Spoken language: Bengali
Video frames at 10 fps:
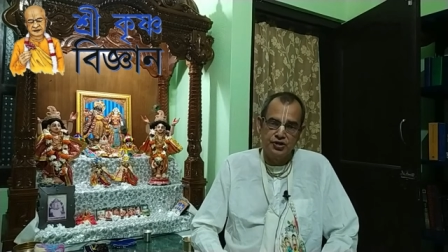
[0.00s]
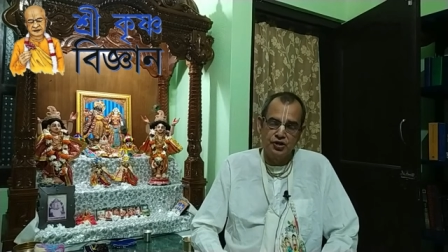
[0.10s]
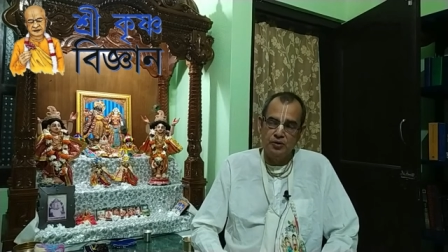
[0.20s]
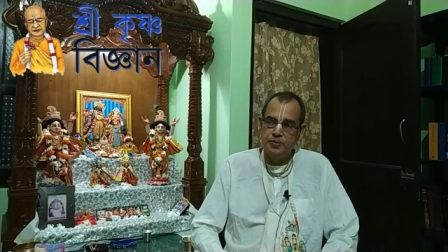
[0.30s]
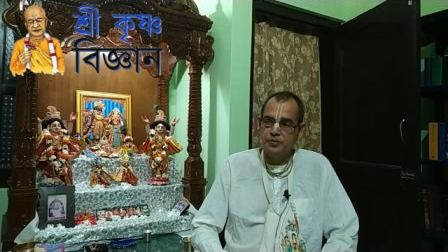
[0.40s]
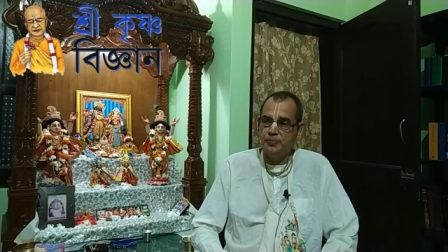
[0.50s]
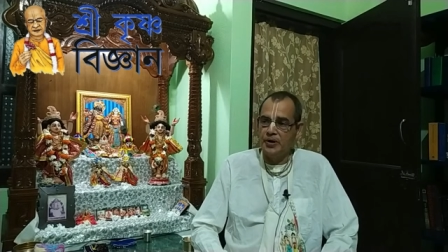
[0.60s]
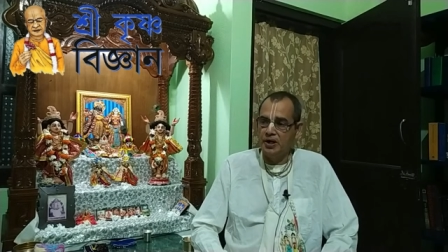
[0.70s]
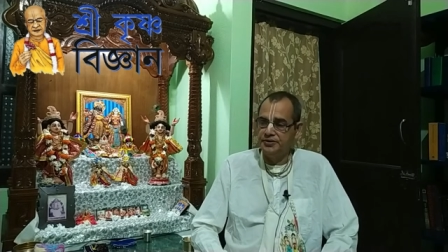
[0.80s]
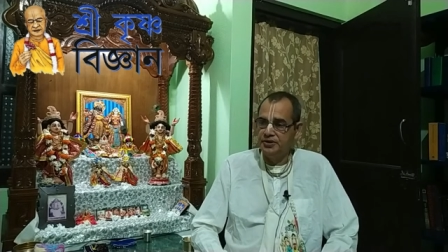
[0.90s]
শিল
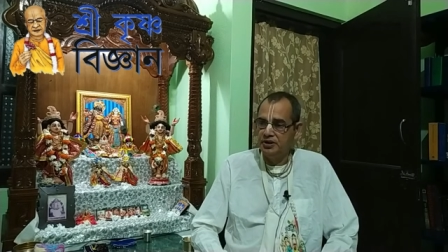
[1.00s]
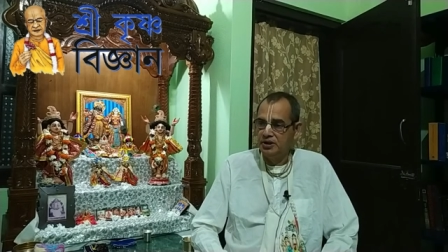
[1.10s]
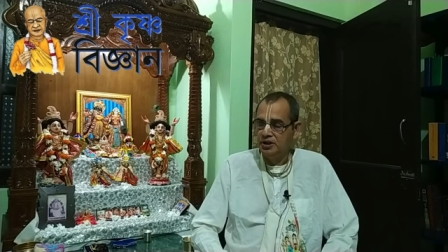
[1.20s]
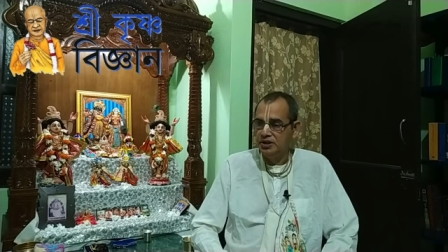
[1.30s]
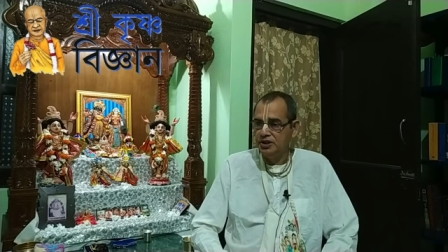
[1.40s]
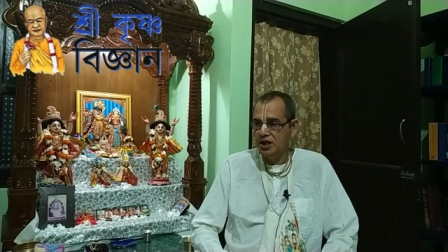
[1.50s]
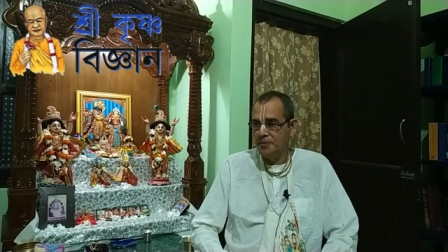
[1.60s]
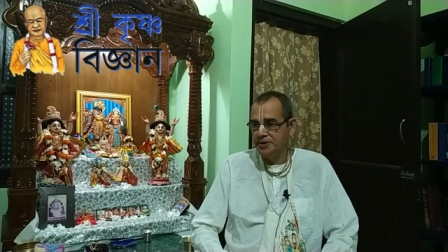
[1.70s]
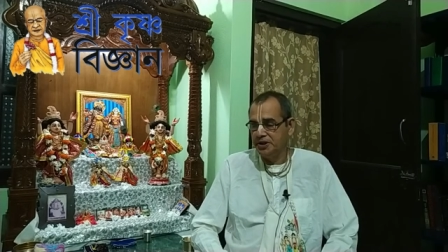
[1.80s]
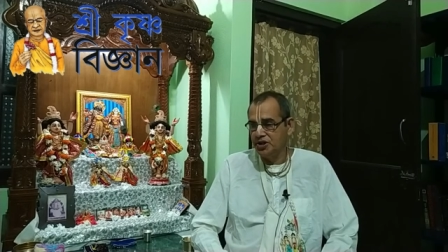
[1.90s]
প্রভুপাদ তিনি
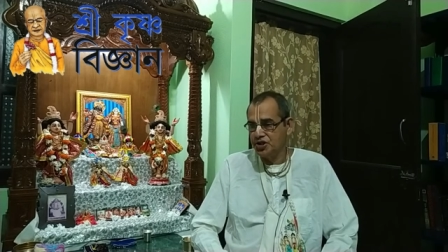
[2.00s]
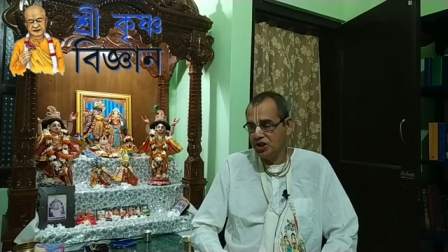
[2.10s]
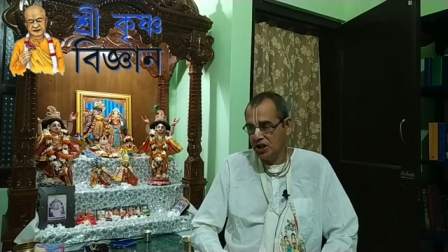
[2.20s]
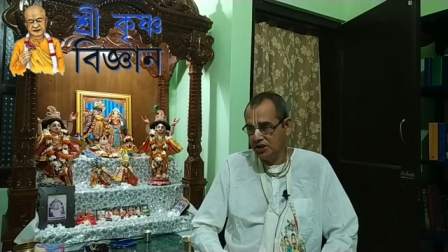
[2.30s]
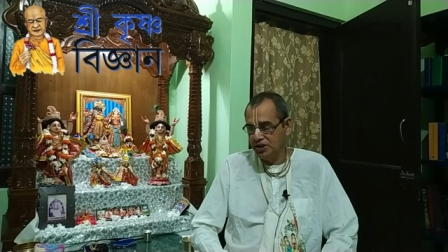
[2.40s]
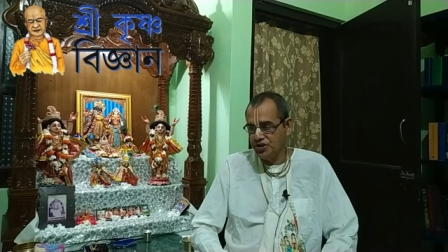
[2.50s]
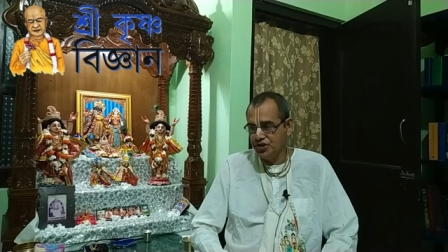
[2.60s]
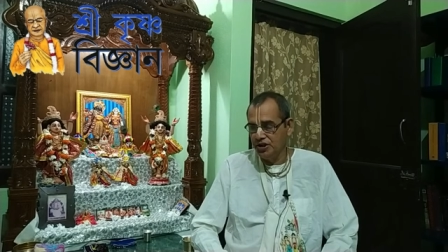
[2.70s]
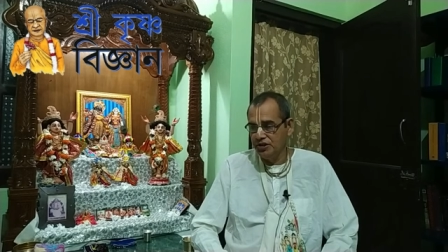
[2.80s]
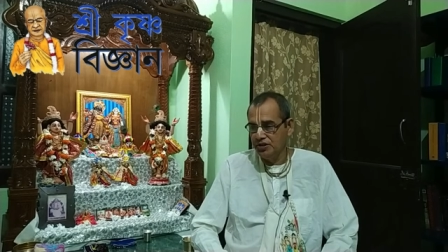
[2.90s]
আমাদেরকে শিক্ষা
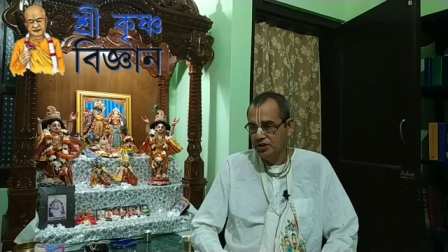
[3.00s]
দিয়েছেন